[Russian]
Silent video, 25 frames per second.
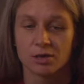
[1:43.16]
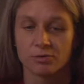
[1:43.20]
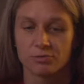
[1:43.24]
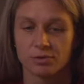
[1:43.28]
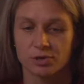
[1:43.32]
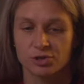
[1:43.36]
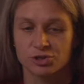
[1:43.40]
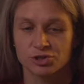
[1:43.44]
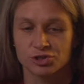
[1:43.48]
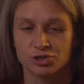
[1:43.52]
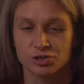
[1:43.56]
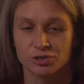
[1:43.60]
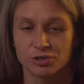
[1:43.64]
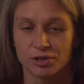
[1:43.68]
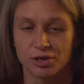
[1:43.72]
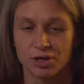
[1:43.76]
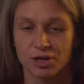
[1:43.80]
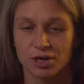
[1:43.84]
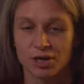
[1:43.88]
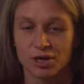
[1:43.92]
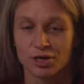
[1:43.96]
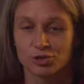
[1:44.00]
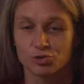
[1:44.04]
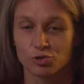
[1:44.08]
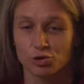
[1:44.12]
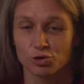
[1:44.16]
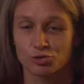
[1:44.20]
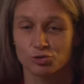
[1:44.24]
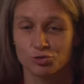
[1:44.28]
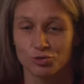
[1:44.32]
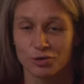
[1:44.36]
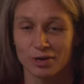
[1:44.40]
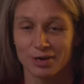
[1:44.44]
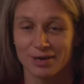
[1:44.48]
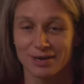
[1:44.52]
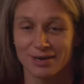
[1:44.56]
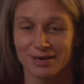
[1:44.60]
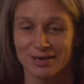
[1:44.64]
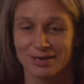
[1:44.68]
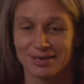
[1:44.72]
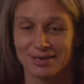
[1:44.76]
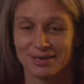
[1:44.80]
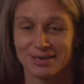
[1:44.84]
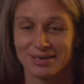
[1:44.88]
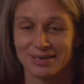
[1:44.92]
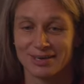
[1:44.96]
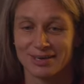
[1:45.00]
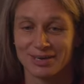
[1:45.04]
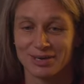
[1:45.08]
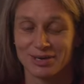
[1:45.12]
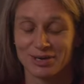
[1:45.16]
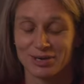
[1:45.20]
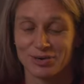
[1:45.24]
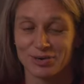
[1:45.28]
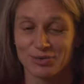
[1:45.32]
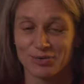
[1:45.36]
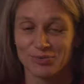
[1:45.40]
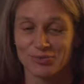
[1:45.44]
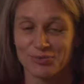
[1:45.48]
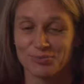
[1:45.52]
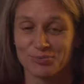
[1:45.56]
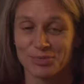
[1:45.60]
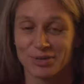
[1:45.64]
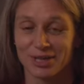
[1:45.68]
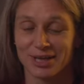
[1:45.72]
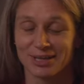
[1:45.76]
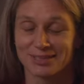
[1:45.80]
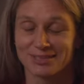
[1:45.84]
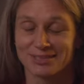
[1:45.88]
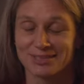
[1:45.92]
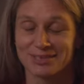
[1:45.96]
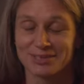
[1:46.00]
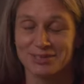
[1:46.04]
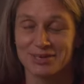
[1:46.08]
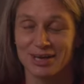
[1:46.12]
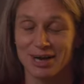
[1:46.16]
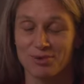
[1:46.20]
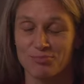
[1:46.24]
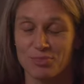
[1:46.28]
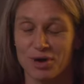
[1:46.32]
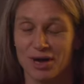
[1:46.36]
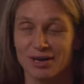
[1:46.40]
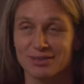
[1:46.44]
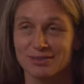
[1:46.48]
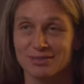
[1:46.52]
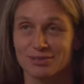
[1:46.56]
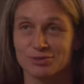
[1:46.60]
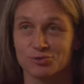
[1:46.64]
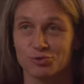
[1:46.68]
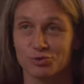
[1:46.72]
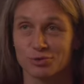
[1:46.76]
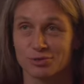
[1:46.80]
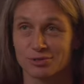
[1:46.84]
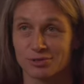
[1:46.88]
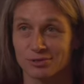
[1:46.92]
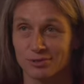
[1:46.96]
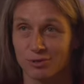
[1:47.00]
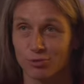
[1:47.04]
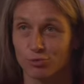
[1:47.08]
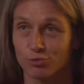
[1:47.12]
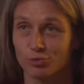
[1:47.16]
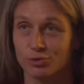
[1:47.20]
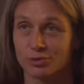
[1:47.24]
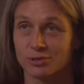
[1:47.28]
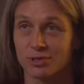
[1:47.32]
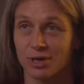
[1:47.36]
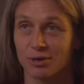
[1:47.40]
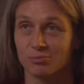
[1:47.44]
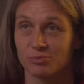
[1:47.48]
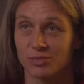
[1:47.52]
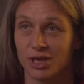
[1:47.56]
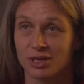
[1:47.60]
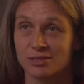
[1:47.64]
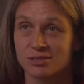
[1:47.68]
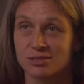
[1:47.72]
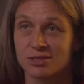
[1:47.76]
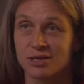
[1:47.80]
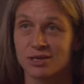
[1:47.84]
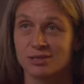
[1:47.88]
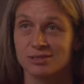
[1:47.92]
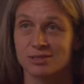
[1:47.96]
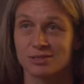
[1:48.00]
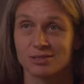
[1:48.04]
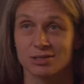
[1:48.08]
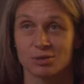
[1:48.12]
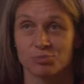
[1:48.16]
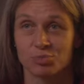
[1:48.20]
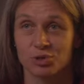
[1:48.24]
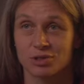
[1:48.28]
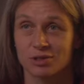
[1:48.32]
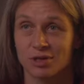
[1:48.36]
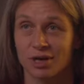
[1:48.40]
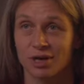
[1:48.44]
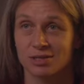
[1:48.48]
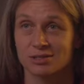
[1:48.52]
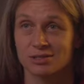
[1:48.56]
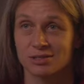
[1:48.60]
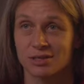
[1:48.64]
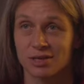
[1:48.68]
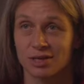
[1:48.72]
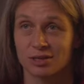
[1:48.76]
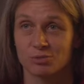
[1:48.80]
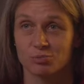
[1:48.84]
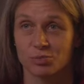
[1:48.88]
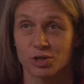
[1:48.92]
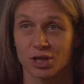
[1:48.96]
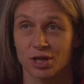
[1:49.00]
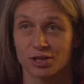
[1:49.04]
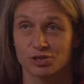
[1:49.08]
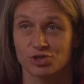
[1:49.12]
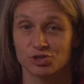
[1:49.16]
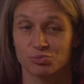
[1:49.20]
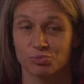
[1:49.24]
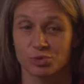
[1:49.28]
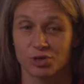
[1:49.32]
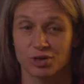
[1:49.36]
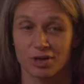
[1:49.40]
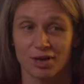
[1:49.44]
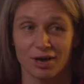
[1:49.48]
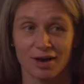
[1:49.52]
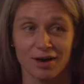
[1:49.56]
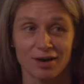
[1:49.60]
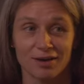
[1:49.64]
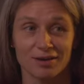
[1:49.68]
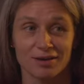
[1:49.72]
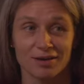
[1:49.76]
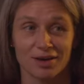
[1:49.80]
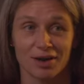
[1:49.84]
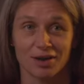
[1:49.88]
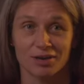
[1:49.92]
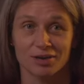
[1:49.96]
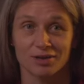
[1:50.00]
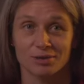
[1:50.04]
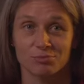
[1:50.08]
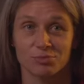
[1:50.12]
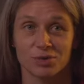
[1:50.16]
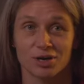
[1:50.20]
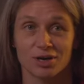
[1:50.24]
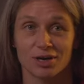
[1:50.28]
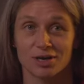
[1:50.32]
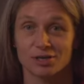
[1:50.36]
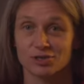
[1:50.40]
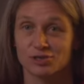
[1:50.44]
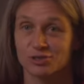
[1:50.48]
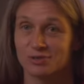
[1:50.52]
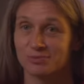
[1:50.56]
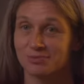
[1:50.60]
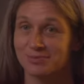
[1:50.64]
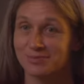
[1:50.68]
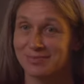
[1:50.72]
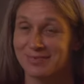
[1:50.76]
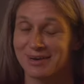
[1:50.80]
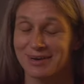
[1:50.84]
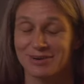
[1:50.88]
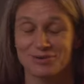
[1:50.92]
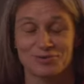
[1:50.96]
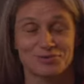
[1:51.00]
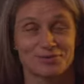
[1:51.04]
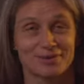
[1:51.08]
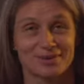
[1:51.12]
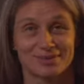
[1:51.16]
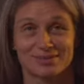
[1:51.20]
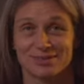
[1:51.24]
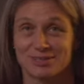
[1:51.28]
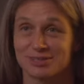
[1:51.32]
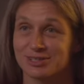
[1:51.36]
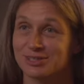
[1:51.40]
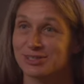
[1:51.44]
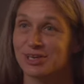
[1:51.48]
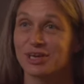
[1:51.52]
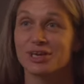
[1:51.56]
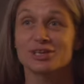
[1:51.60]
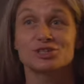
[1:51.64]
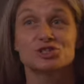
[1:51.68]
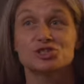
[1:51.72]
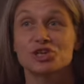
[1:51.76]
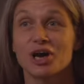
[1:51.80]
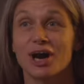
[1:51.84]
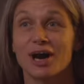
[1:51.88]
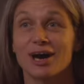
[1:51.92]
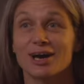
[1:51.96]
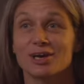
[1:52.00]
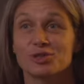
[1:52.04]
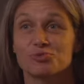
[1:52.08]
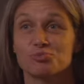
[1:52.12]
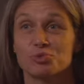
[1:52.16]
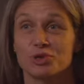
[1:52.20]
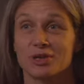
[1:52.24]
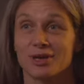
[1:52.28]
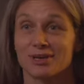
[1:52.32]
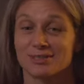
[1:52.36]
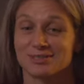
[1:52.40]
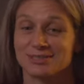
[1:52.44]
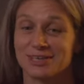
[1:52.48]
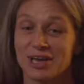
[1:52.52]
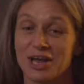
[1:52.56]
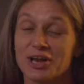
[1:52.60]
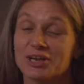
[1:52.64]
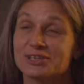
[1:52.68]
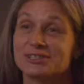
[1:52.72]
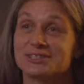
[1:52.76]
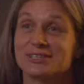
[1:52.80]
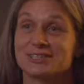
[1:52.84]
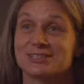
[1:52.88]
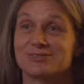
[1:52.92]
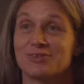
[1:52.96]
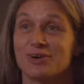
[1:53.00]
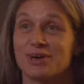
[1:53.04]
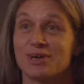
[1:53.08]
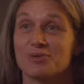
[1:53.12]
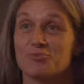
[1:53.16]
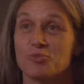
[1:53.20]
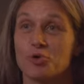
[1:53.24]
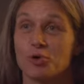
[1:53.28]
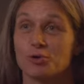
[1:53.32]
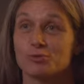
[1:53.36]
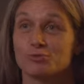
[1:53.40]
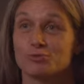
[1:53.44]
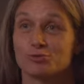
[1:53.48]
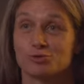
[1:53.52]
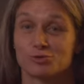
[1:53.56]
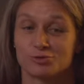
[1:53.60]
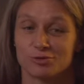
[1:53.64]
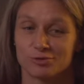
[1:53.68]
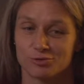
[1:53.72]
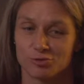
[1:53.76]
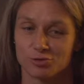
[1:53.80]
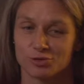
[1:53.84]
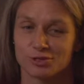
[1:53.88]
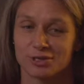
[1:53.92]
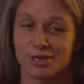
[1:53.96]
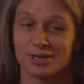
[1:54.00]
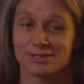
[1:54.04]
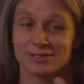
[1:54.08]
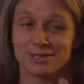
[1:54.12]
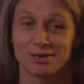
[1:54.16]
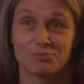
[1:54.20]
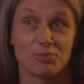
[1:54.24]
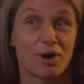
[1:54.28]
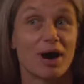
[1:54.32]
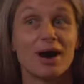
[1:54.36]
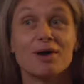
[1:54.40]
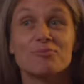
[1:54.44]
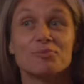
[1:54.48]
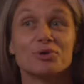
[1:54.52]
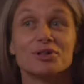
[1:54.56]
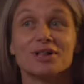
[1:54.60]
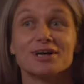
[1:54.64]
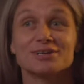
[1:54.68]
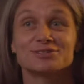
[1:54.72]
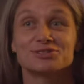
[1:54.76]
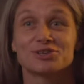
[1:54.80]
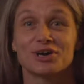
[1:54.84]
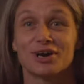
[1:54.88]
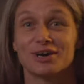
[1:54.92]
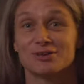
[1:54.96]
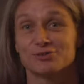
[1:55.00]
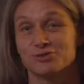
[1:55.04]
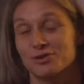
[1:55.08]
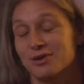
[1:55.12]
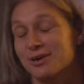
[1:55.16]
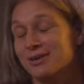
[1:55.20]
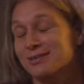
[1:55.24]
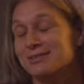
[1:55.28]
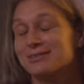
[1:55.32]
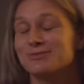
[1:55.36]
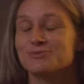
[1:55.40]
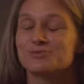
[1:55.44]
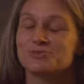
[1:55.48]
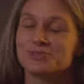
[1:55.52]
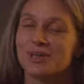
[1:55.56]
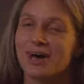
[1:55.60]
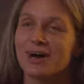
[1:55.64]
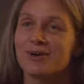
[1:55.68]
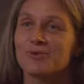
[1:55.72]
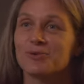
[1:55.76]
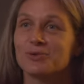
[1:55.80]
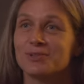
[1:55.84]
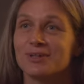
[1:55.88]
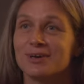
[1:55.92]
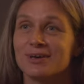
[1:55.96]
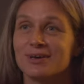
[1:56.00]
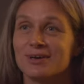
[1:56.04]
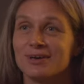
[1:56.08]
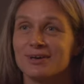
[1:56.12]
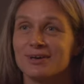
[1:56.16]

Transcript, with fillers: вершины. То, что я в молодых командах, то есть люди там на 10, на 15 лет младше меня, и они, мне кажется, как заряжают меня, делятся своей молодостью, то есть я сама омоложаюсь, как-то вот так вот.